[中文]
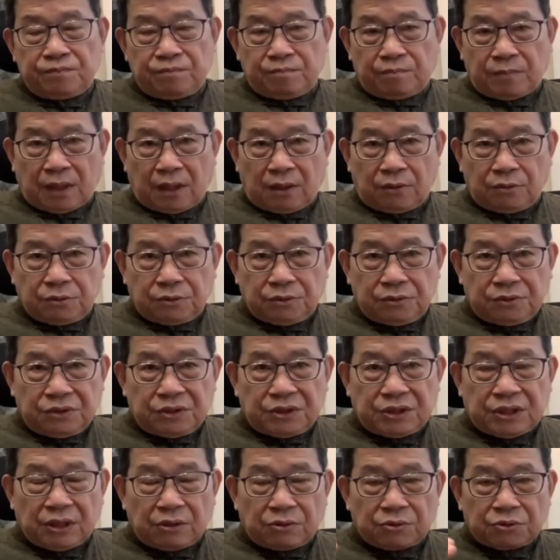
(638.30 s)
矛盾
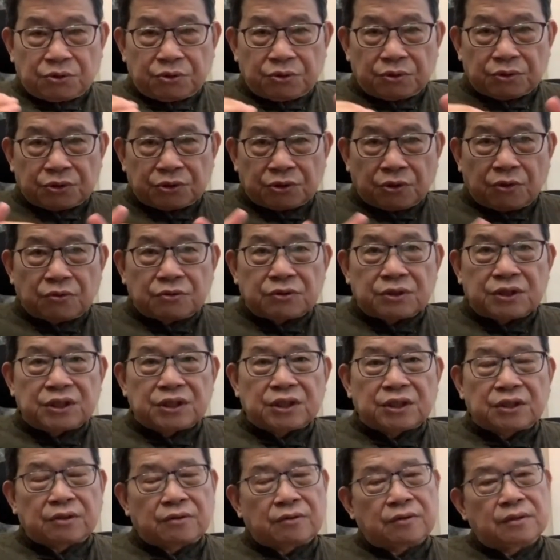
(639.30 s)
交错冲
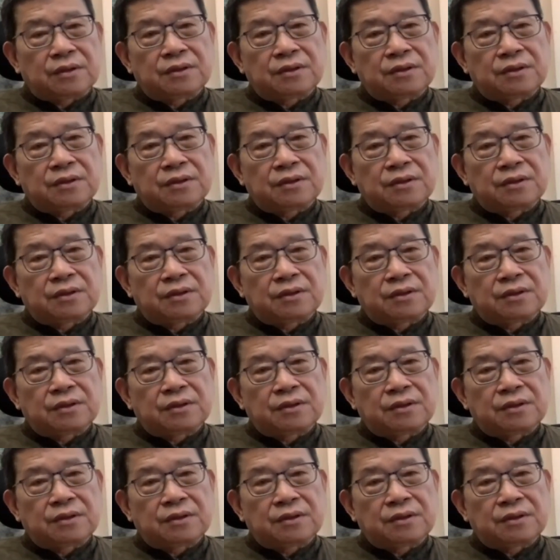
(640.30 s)
击的